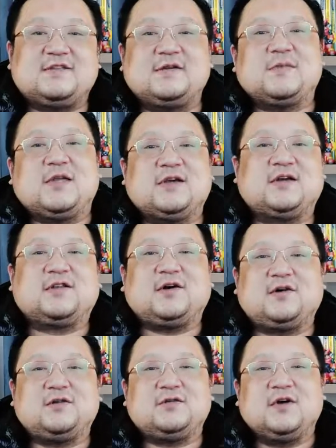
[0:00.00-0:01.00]
这么一个
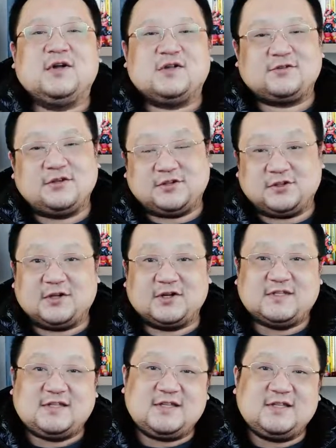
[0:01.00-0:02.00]
套路。所以直到
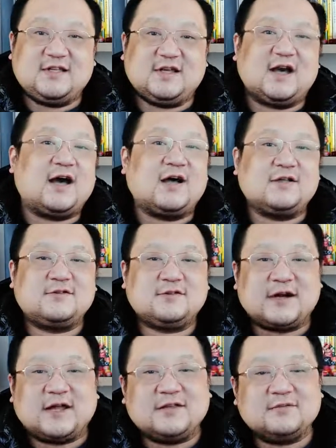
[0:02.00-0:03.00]
今天啊，
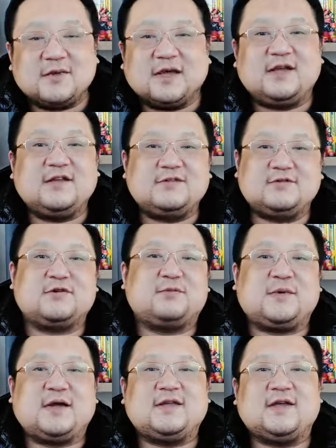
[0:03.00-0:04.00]
虽然你每一座
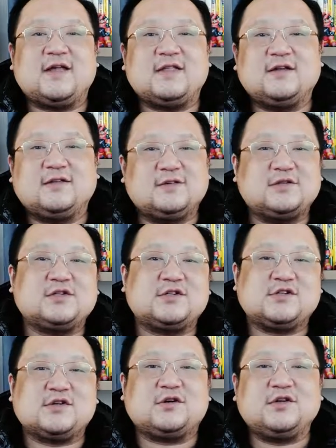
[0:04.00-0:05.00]
扮演的都
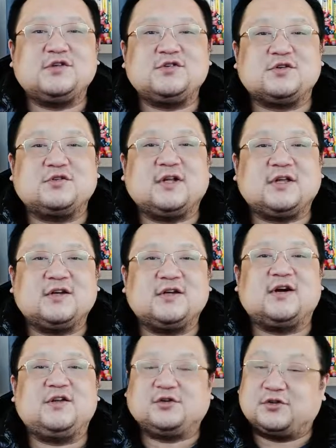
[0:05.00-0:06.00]
是小英雄林
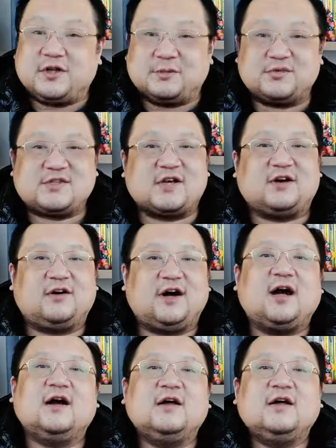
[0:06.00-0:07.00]
克，有时候也不小
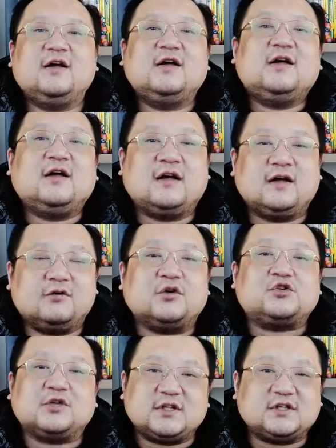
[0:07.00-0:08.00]
啊。呃，我
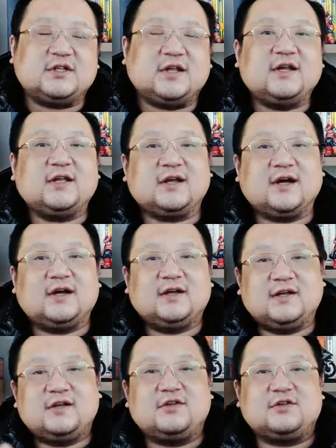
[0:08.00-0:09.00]
说的是年龄啊，
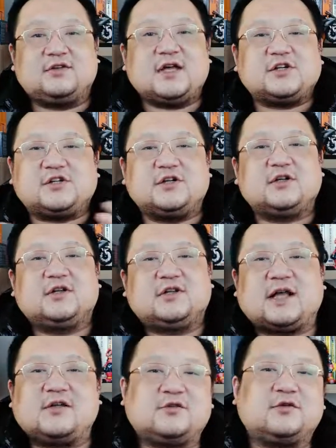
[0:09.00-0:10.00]
也但是
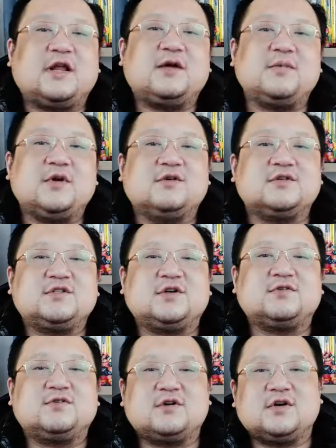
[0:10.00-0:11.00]
它从来没有
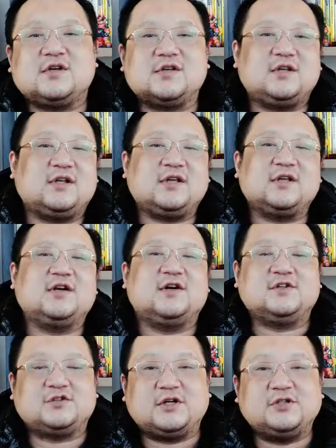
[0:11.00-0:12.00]
叫做林
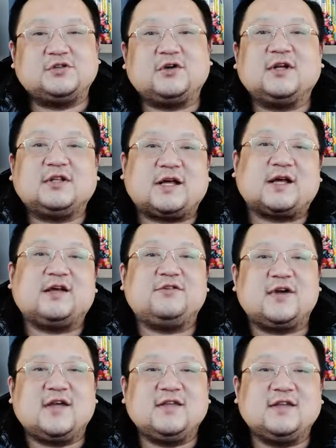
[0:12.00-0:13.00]
克传说，大概
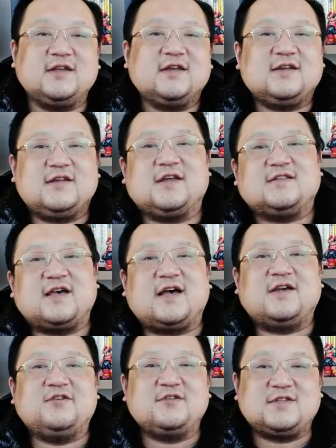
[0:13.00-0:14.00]
原因也
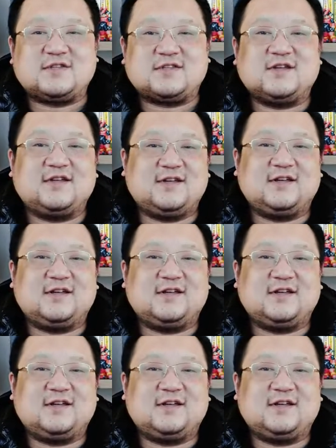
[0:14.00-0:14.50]
在于此，